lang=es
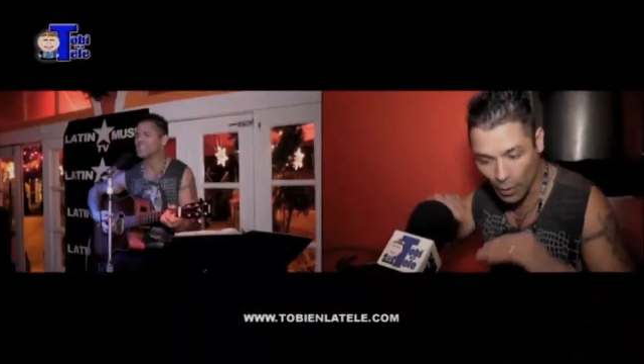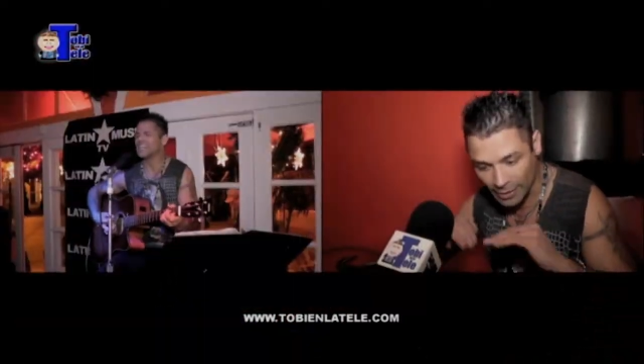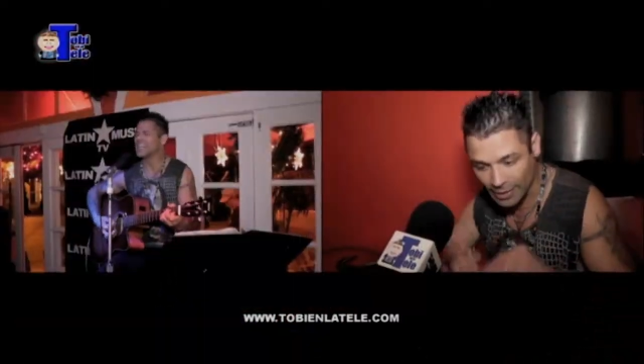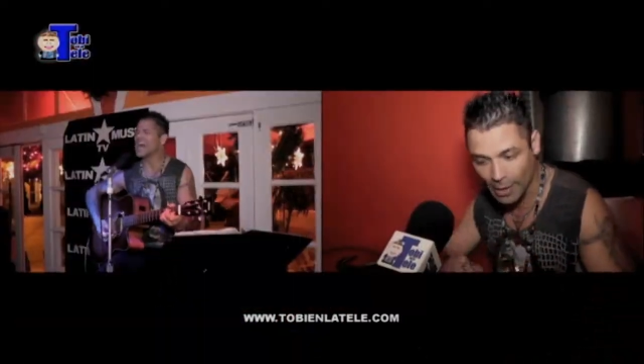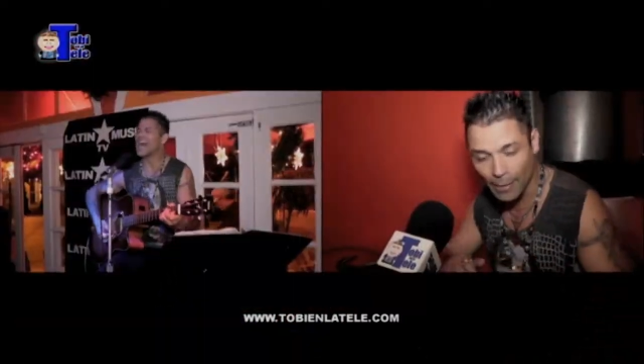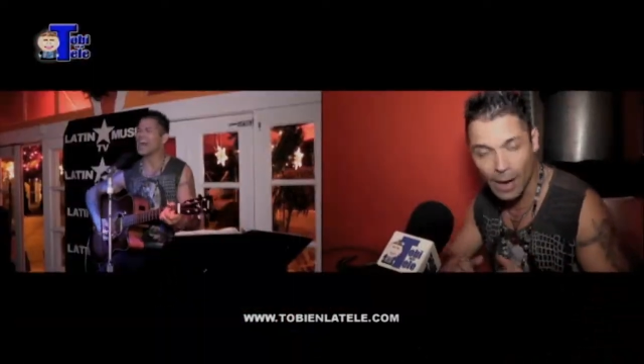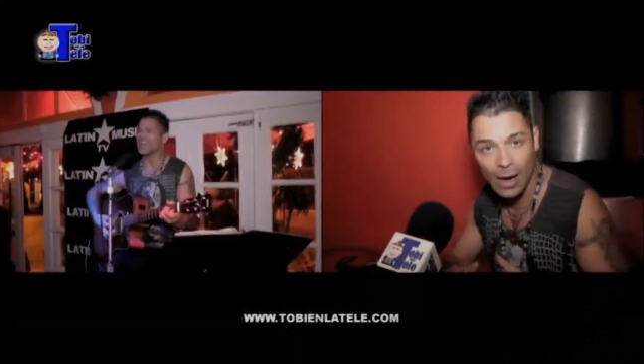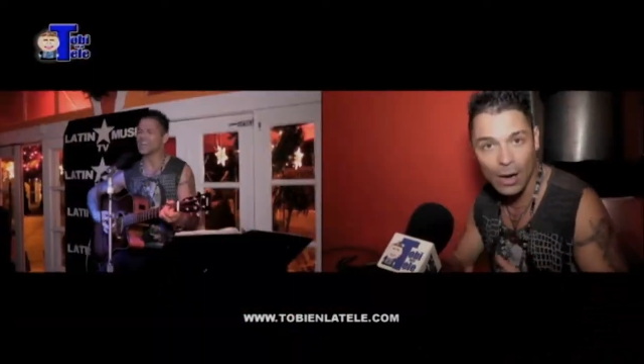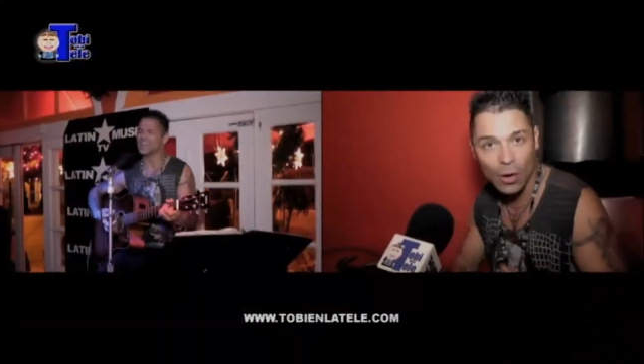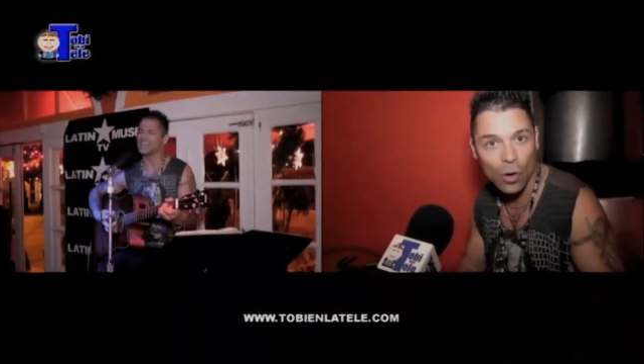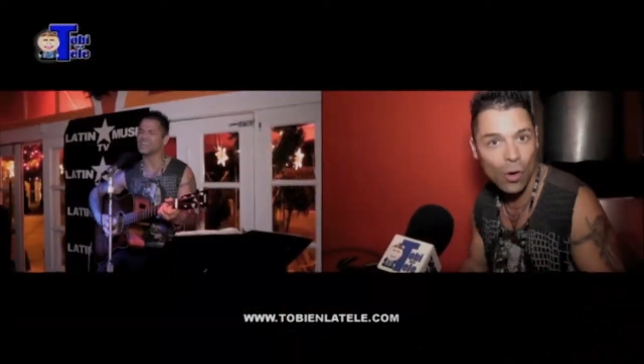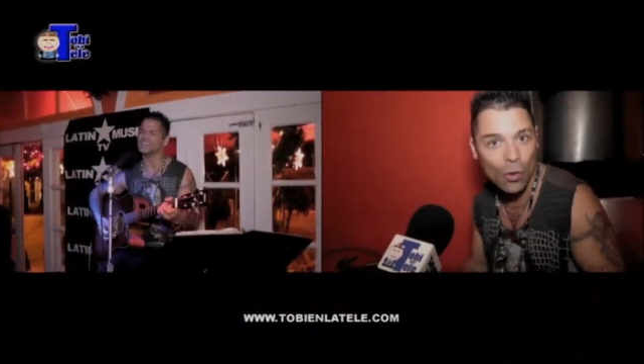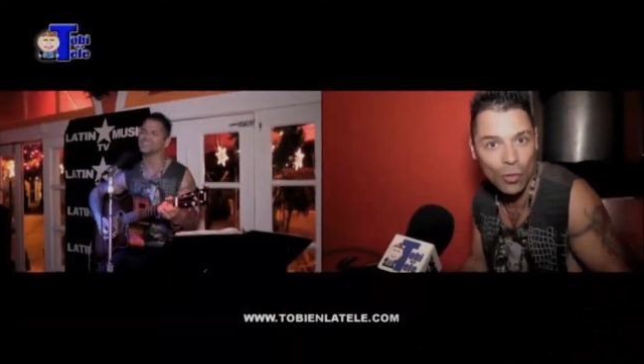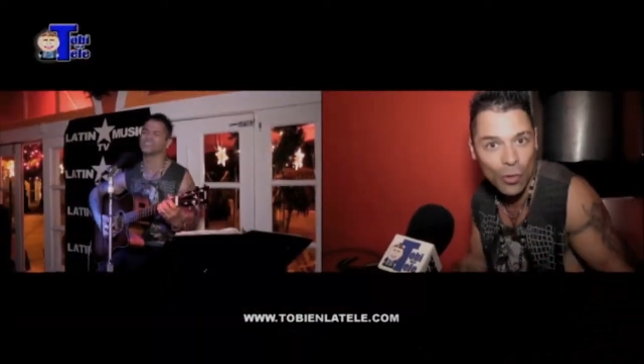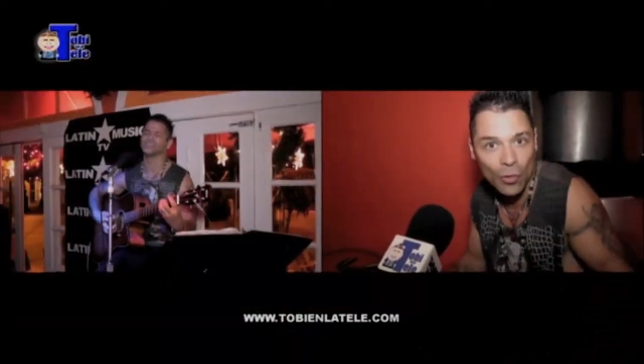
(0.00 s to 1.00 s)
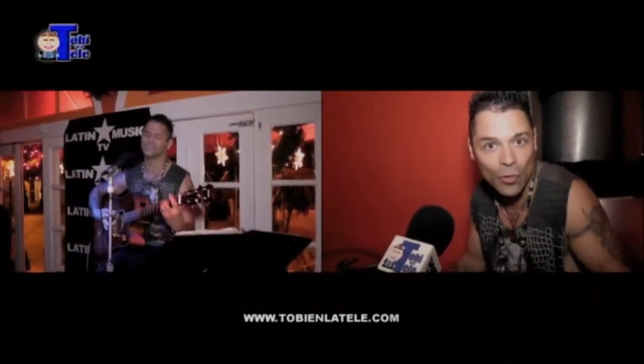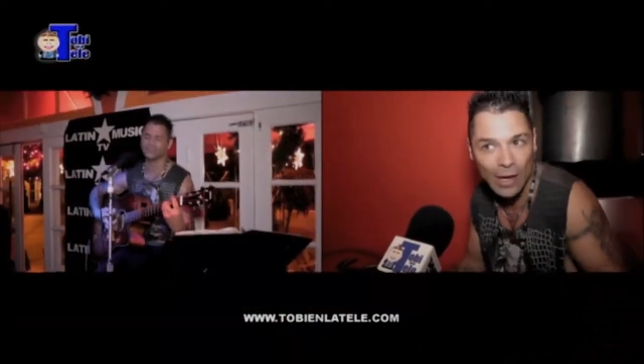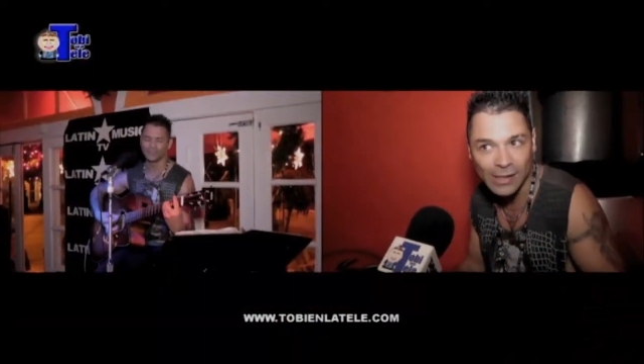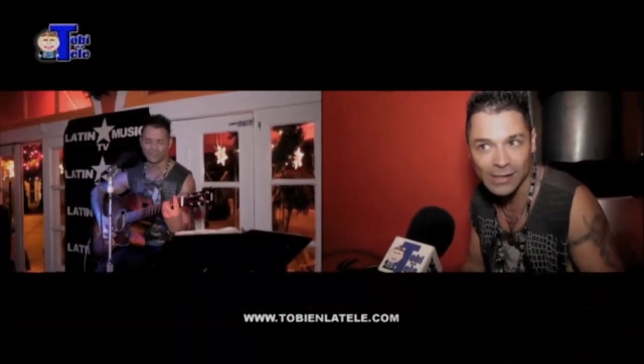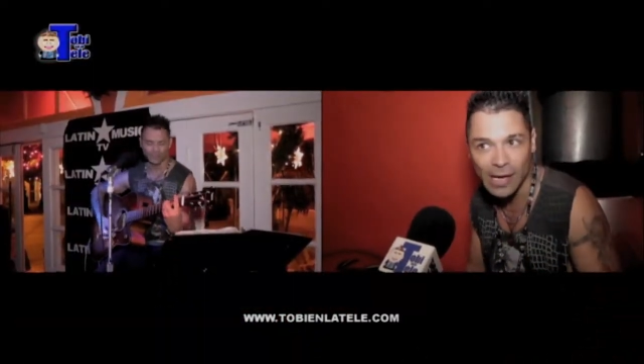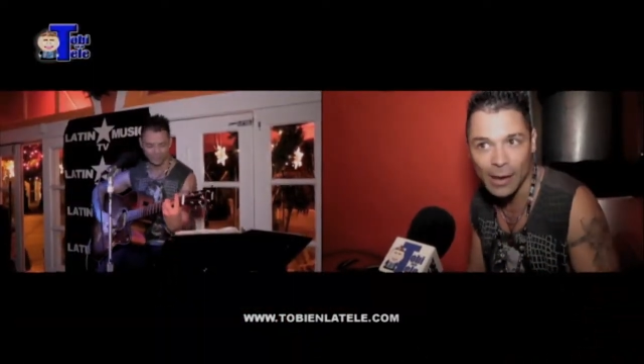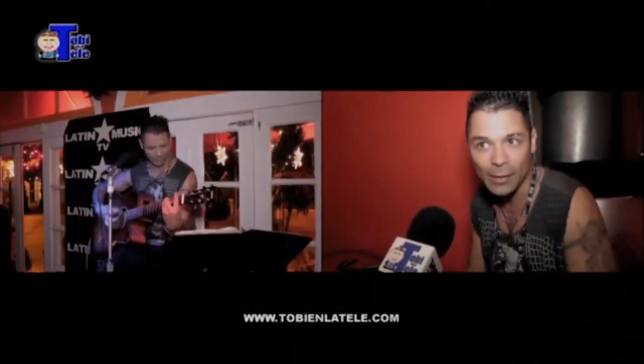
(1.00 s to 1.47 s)
o este abajo, uno
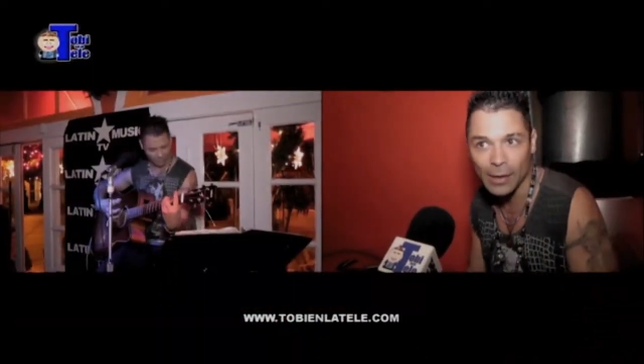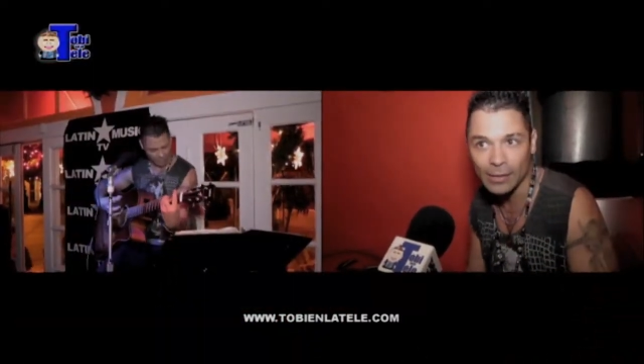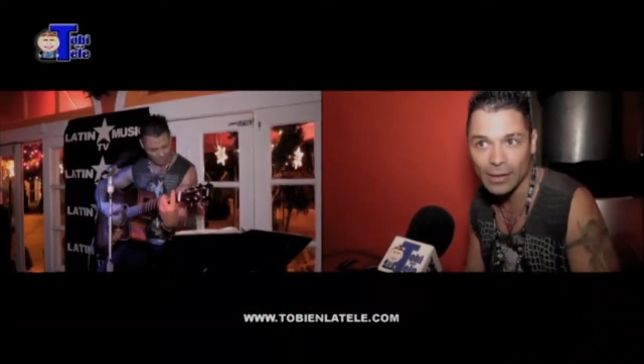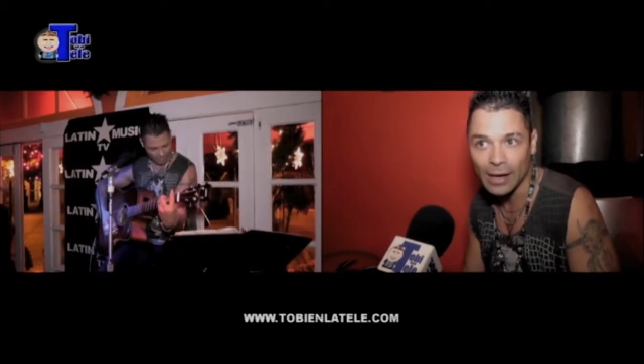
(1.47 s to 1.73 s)
nunca sabe.